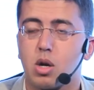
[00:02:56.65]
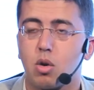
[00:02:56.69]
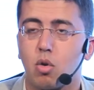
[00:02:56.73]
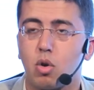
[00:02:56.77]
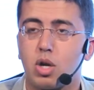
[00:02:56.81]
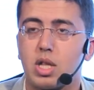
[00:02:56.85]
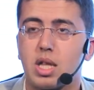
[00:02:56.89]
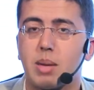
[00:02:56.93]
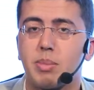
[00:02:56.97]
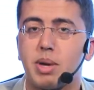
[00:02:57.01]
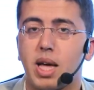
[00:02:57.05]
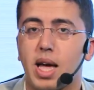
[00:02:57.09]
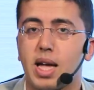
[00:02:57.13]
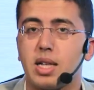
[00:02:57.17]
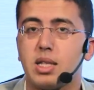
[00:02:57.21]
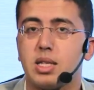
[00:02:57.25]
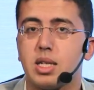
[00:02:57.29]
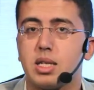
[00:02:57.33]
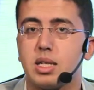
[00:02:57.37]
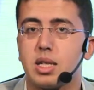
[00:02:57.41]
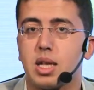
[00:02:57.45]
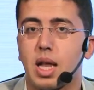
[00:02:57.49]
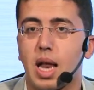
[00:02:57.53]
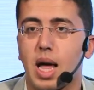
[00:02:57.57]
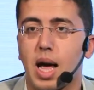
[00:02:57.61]
كل ده
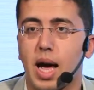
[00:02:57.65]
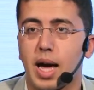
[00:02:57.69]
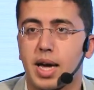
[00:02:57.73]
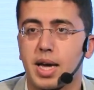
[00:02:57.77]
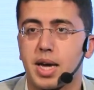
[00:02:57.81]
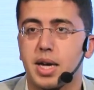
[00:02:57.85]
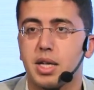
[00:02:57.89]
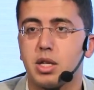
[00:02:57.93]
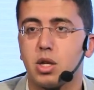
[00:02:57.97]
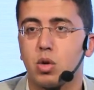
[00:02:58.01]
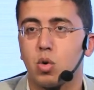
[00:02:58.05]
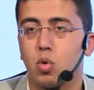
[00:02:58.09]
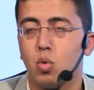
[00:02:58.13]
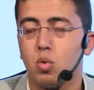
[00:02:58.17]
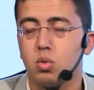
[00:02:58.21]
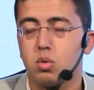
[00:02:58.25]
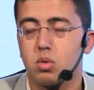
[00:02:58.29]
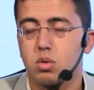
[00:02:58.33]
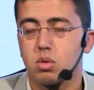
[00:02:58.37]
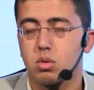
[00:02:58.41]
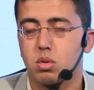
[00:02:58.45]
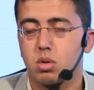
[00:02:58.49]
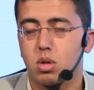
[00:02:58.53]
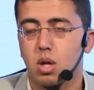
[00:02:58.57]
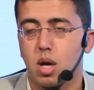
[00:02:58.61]
بيؤدي ان عيان
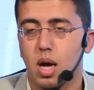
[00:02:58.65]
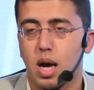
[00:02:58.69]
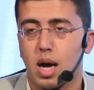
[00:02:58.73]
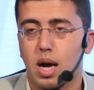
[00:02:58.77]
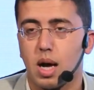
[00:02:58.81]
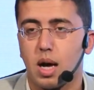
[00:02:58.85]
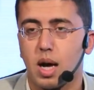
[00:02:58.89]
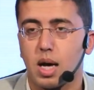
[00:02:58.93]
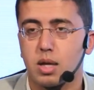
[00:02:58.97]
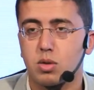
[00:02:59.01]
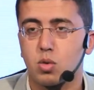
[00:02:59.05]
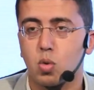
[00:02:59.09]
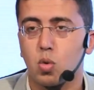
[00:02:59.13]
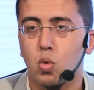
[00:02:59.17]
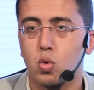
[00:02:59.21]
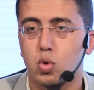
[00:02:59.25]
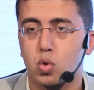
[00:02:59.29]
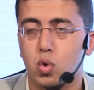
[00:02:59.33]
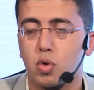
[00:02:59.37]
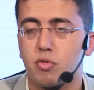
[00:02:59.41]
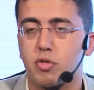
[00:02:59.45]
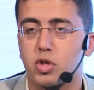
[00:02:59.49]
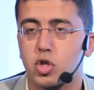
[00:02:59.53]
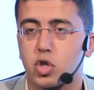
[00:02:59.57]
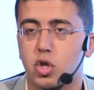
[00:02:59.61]
يكون عنده
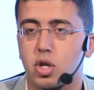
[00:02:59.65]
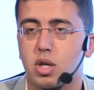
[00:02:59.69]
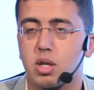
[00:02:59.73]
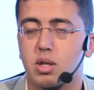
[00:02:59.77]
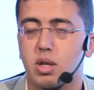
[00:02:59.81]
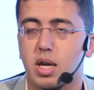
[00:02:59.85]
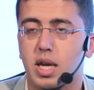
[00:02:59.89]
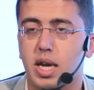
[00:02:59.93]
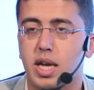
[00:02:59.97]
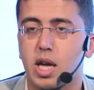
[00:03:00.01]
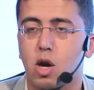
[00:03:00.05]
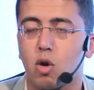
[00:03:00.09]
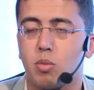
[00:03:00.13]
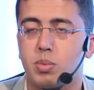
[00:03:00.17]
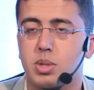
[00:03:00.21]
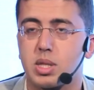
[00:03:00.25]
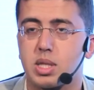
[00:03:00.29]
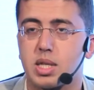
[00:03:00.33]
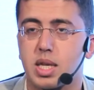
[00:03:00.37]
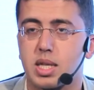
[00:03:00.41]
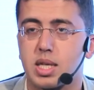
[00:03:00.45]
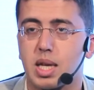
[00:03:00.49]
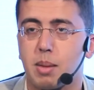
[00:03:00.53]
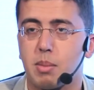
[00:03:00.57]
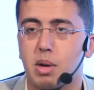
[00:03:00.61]
قصور في الشرايين الانتاجيه
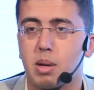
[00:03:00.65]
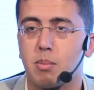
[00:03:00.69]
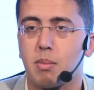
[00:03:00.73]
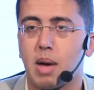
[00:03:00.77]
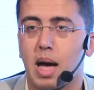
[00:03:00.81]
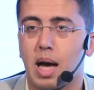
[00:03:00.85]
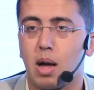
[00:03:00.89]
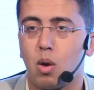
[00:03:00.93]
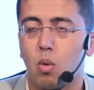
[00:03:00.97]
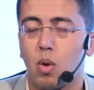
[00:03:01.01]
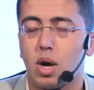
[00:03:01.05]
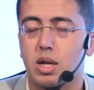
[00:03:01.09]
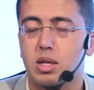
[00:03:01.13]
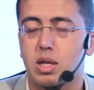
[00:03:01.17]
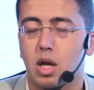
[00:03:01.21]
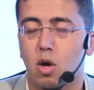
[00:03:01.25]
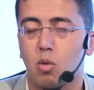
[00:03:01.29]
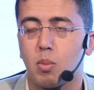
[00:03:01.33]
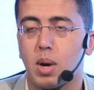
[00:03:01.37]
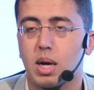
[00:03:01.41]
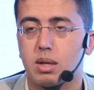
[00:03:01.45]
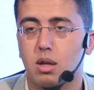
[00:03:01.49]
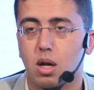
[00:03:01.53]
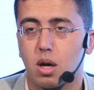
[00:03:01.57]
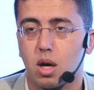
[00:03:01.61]
وبالذات كمان مع الوقت
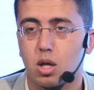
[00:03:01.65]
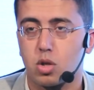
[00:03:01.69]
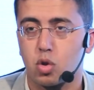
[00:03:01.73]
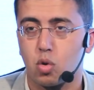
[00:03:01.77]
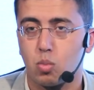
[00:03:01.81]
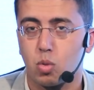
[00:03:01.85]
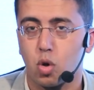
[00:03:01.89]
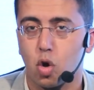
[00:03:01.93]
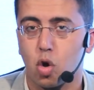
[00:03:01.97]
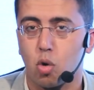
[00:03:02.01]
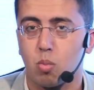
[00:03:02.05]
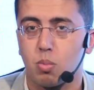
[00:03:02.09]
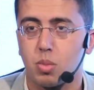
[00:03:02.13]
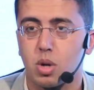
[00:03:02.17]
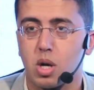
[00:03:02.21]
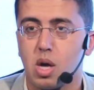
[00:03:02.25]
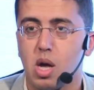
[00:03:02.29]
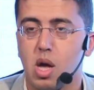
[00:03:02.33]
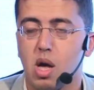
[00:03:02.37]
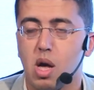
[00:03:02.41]
او مع تقدم العمر